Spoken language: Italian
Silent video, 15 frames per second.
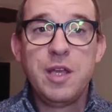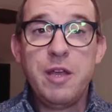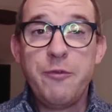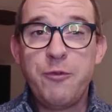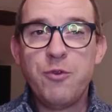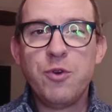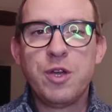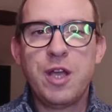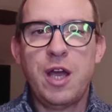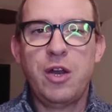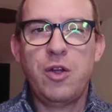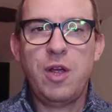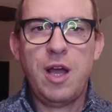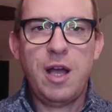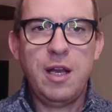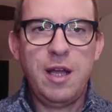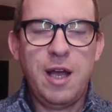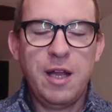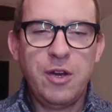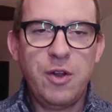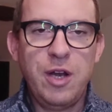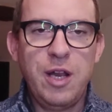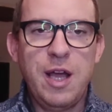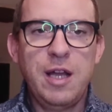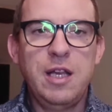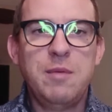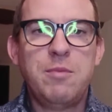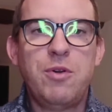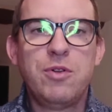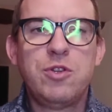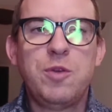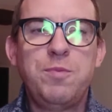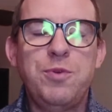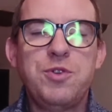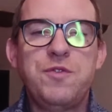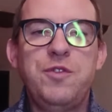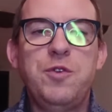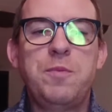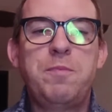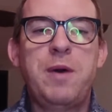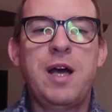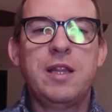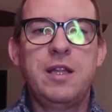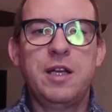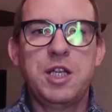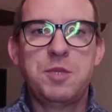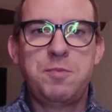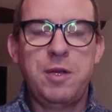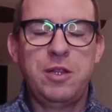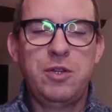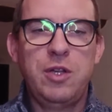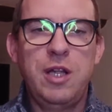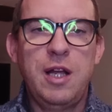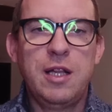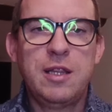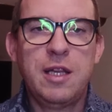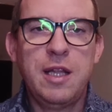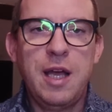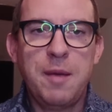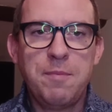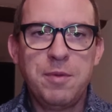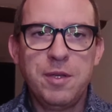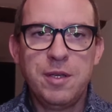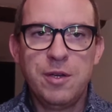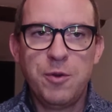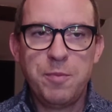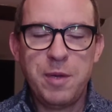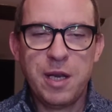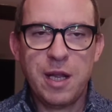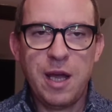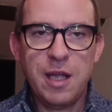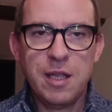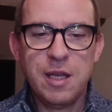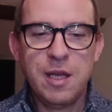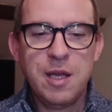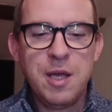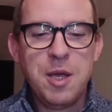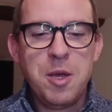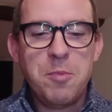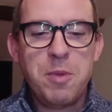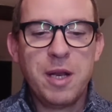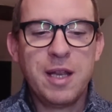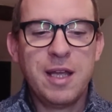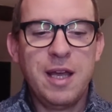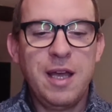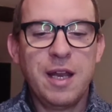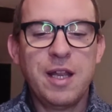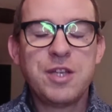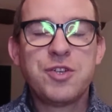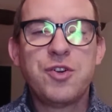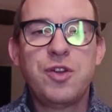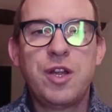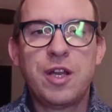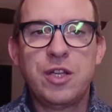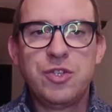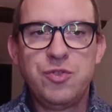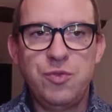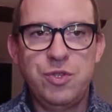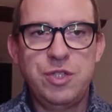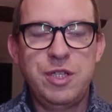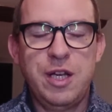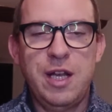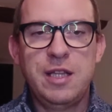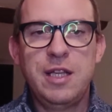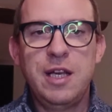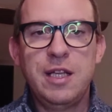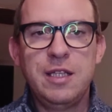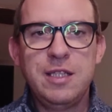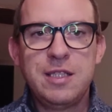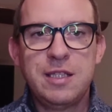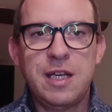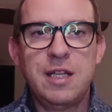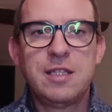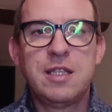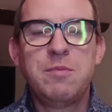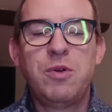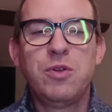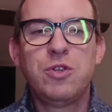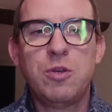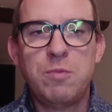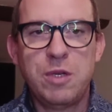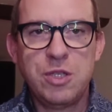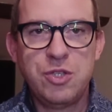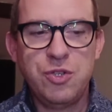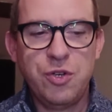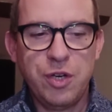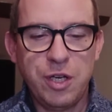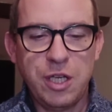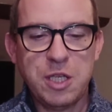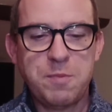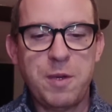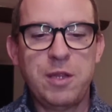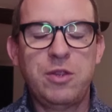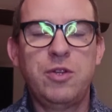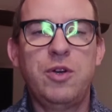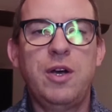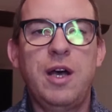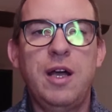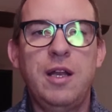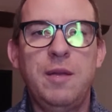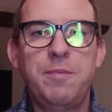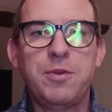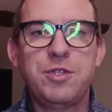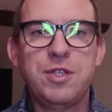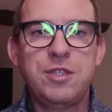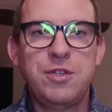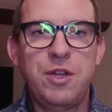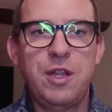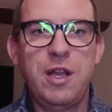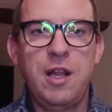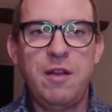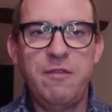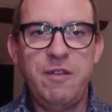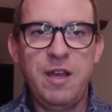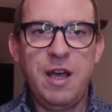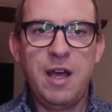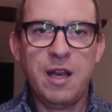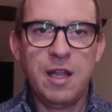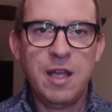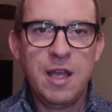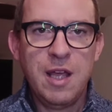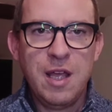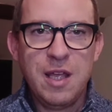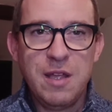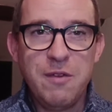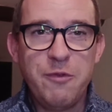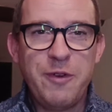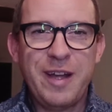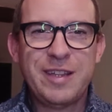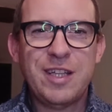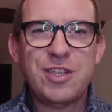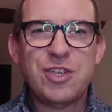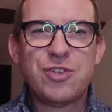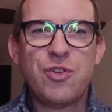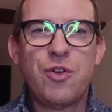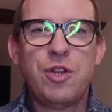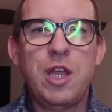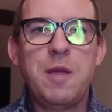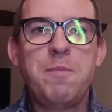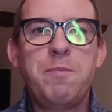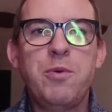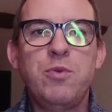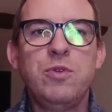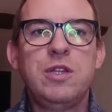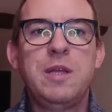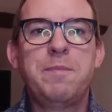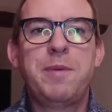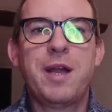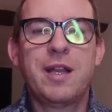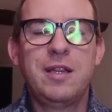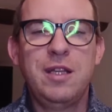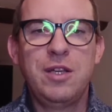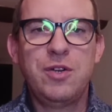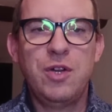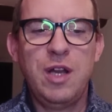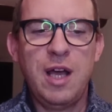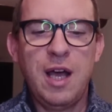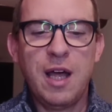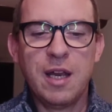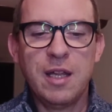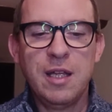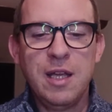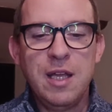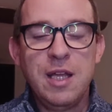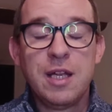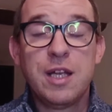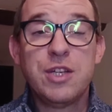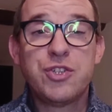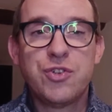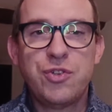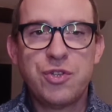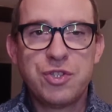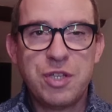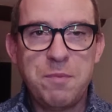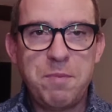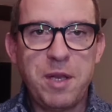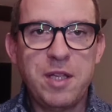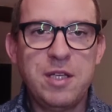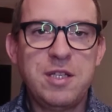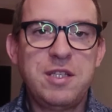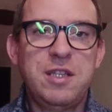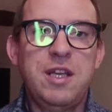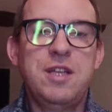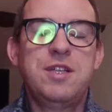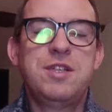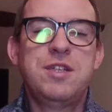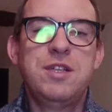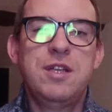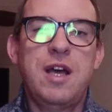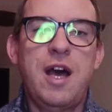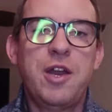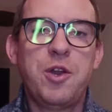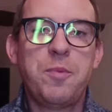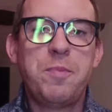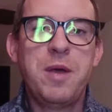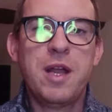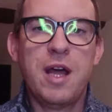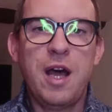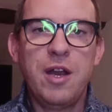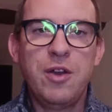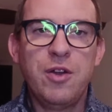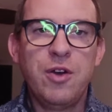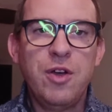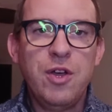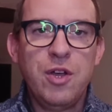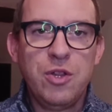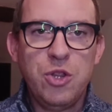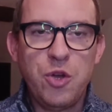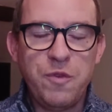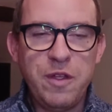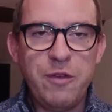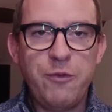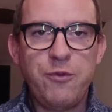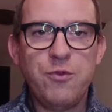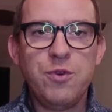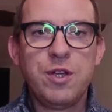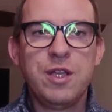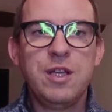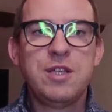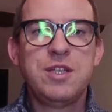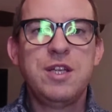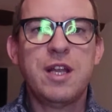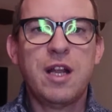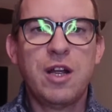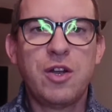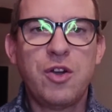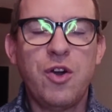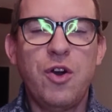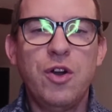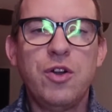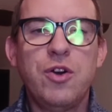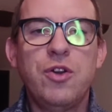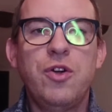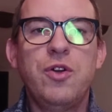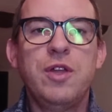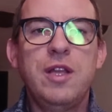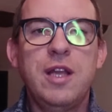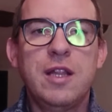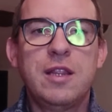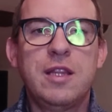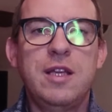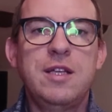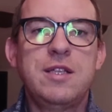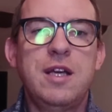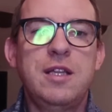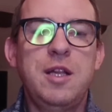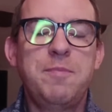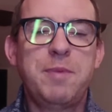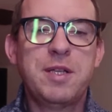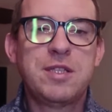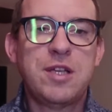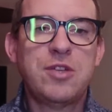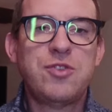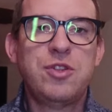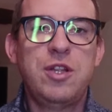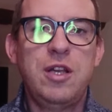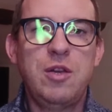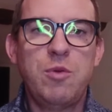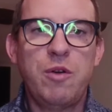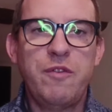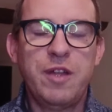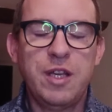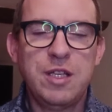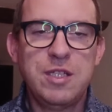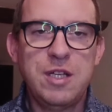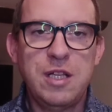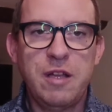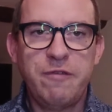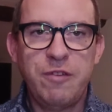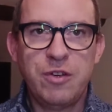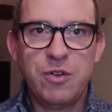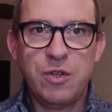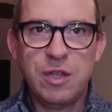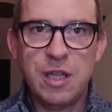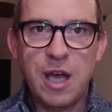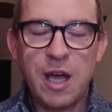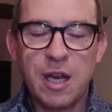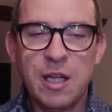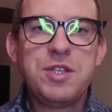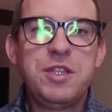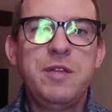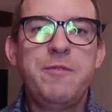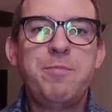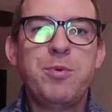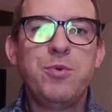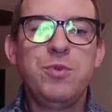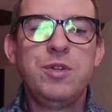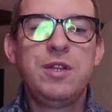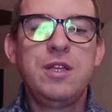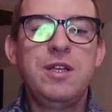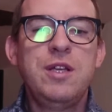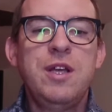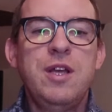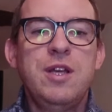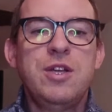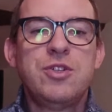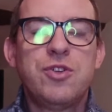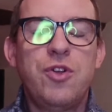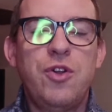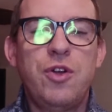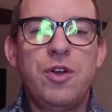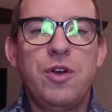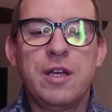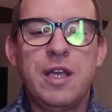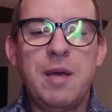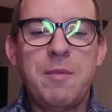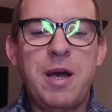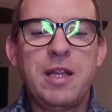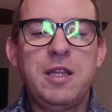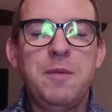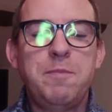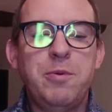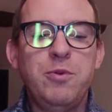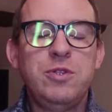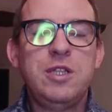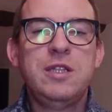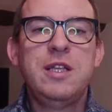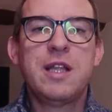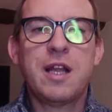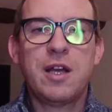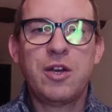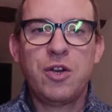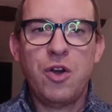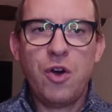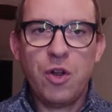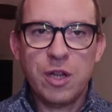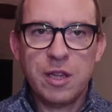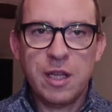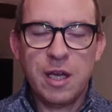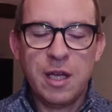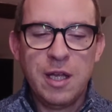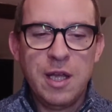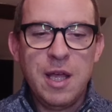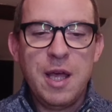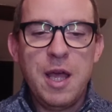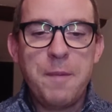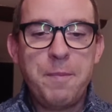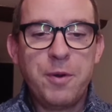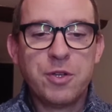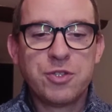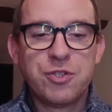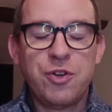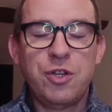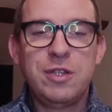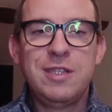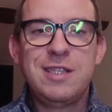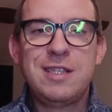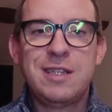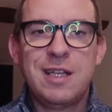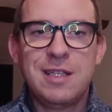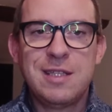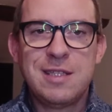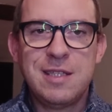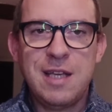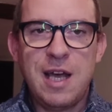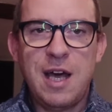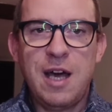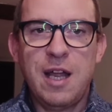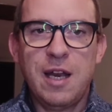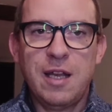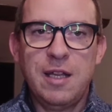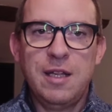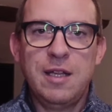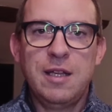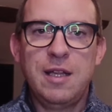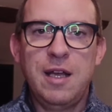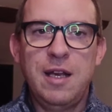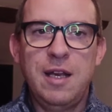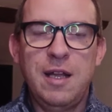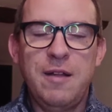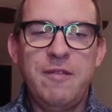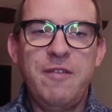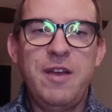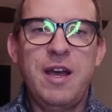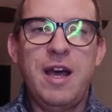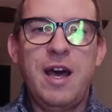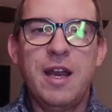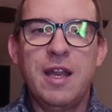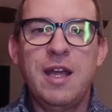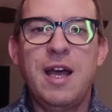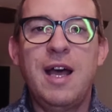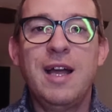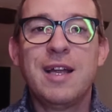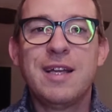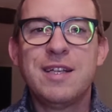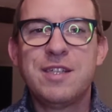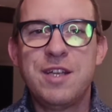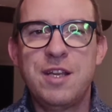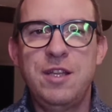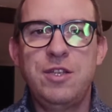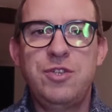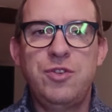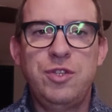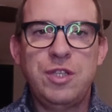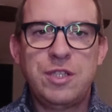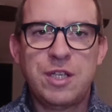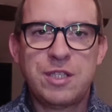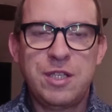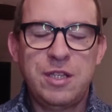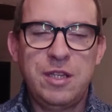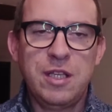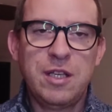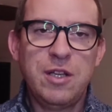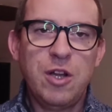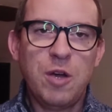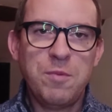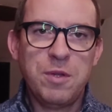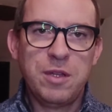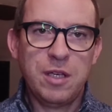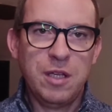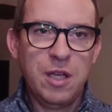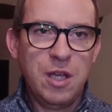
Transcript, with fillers: I fuchi hanno, hanno le ali molto più sviluppate rispetto alle altre api operaie perché riescono a raggiungere delle distanze molto maggiori rispetto alla posizione dell'alveare Infatti ci sono dei punti particolari che sono sempre gli stessi anno per anno dove i fuchi si raccolgono in attesa del passaggio delle nuove regine da fecondare. Questi punti sono chiamati punti di raccolta e possono distanziare dall'alveare anche 16 o 17 km